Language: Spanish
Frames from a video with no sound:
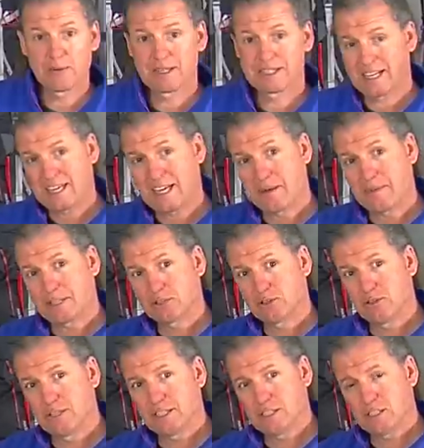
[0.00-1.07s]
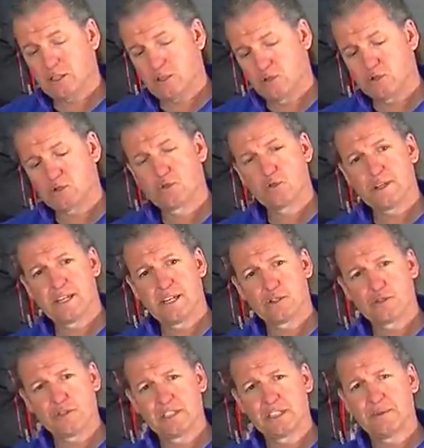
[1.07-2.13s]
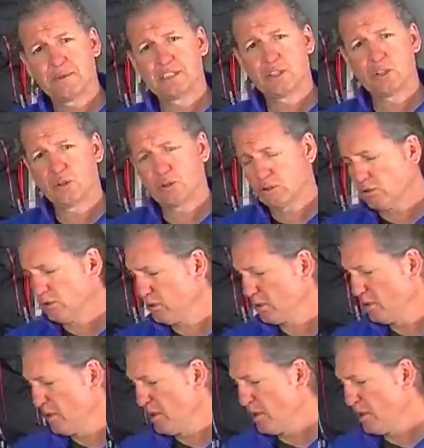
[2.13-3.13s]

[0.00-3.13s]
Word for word: que es verdad que hay bastones eh, suficientemente cortos